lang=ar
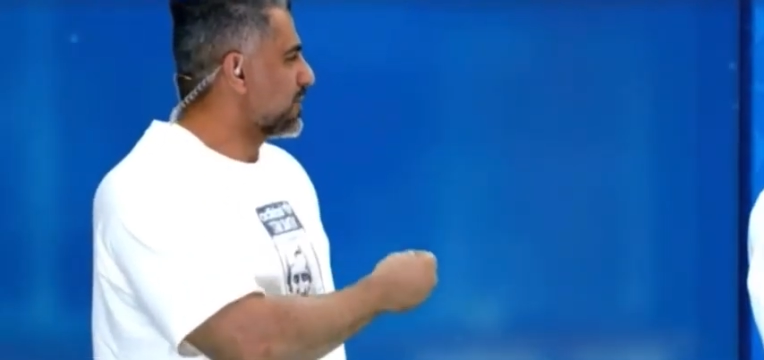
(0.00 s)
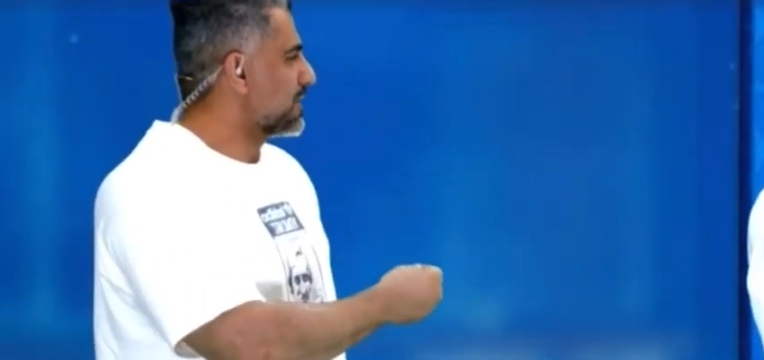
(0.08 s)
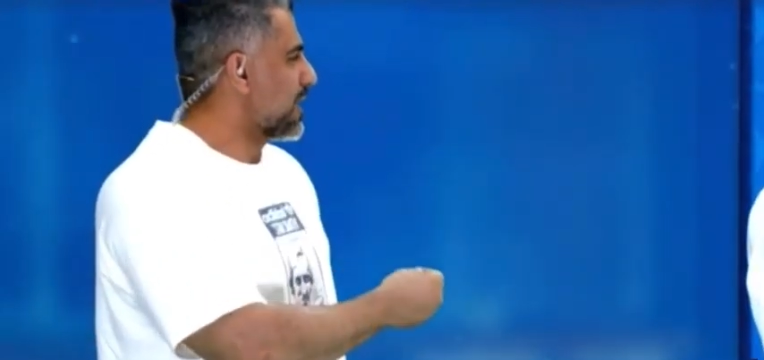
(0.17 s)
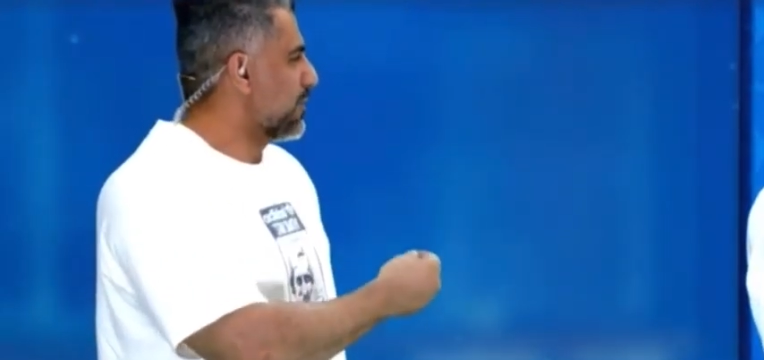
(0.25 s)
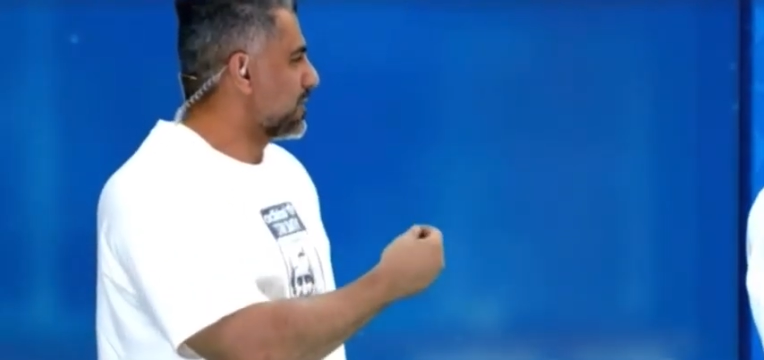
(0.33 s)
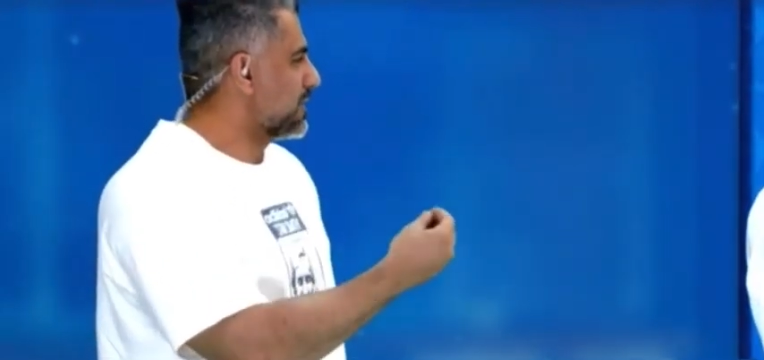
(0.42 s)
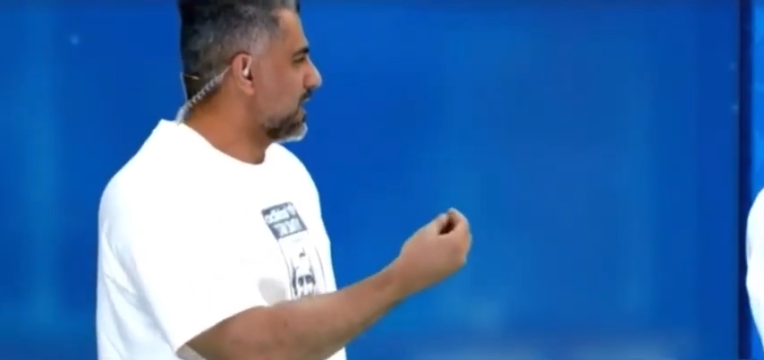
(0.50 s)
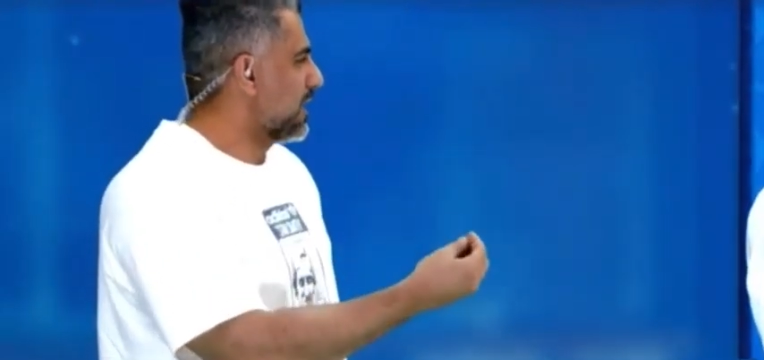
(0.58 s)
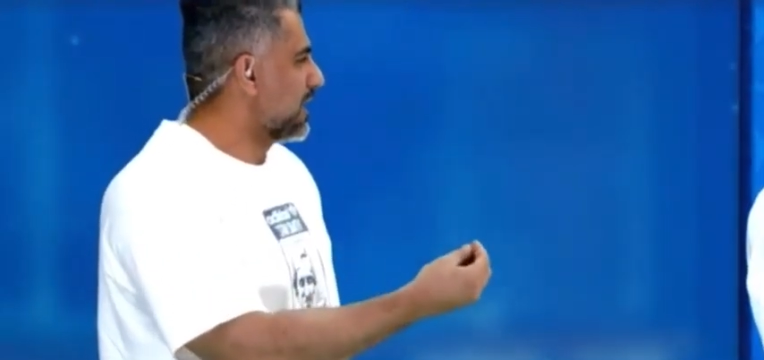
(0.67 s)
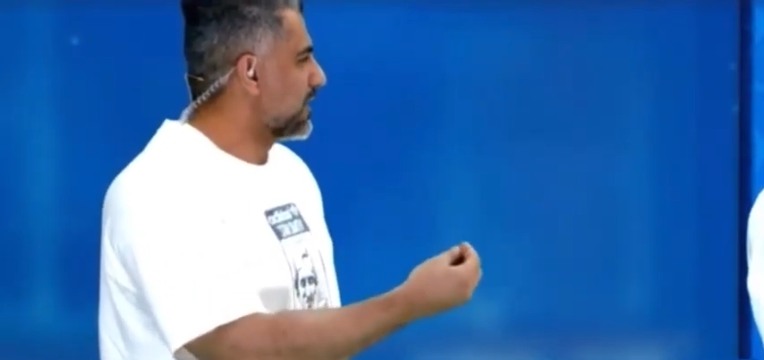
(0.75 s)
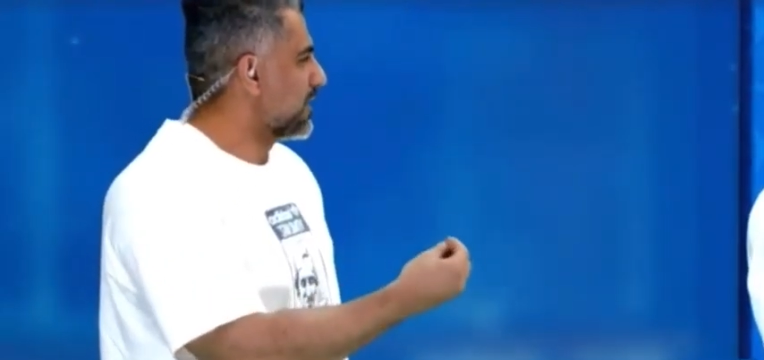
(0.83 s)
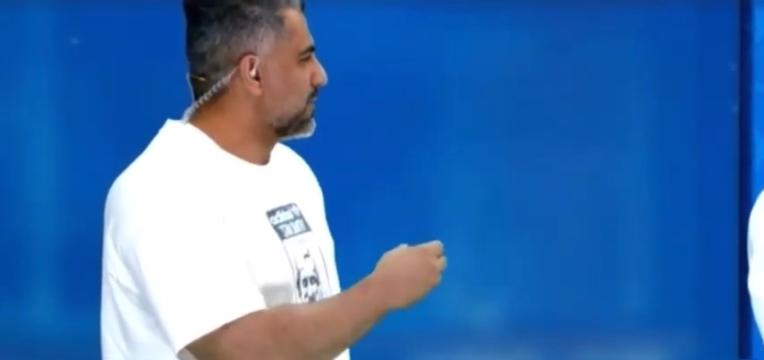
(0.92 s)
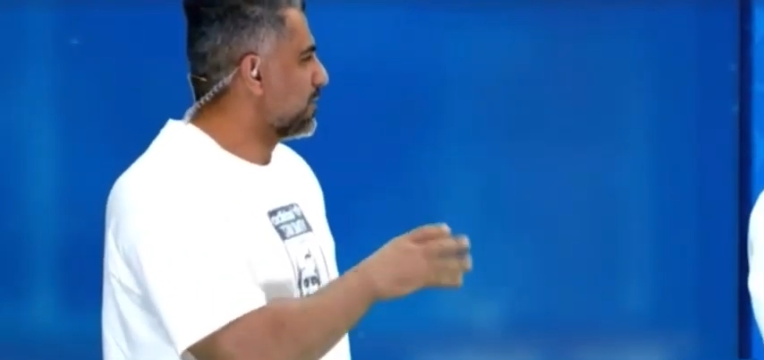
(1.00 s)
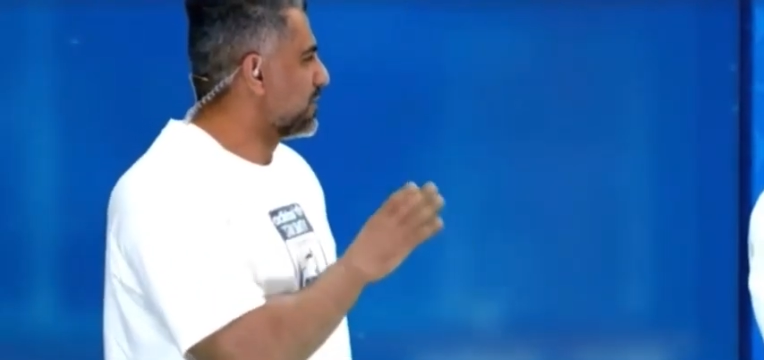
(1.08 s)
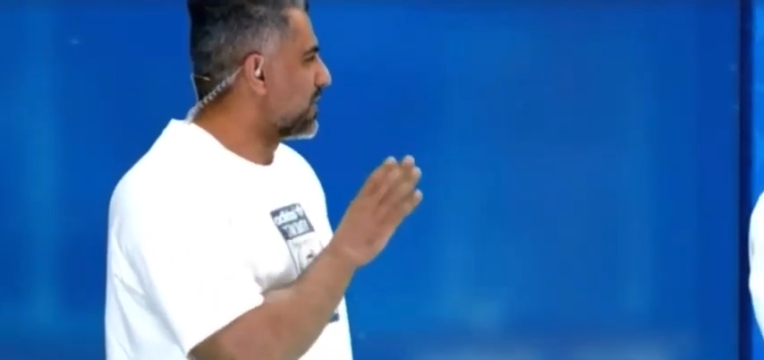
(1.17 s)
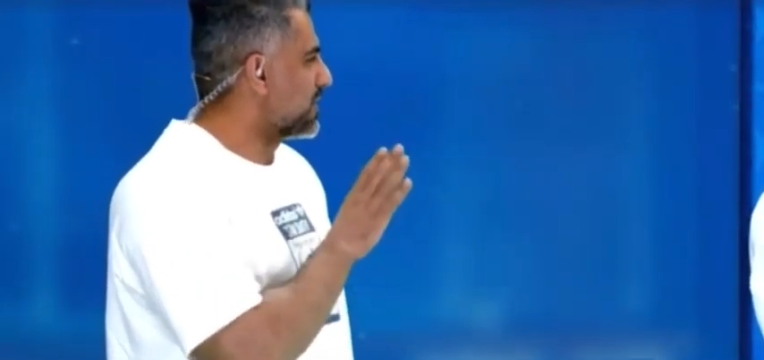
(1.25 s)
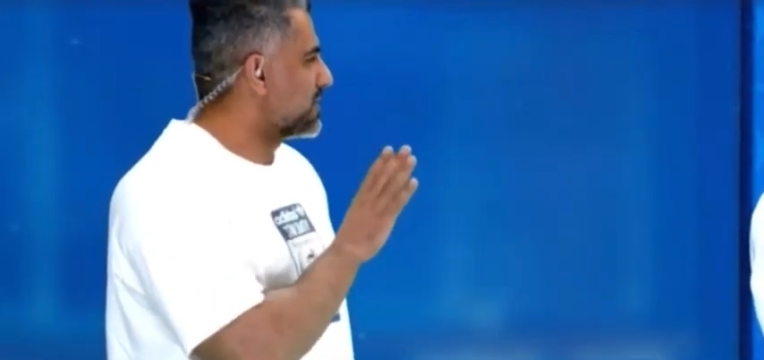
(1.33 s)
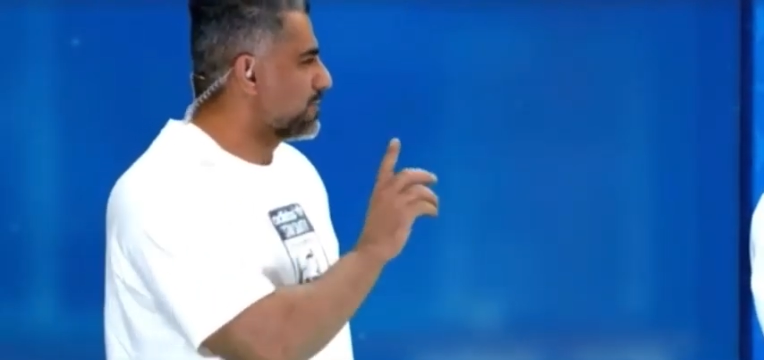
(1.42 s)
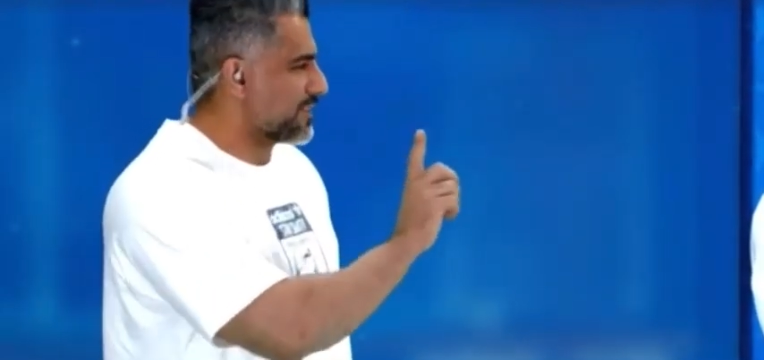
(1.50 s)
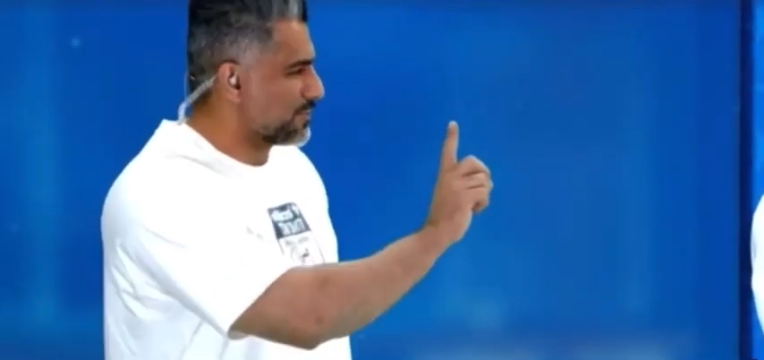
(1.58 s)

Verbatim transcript: شلون يطاوعك يوم ضد مودريتش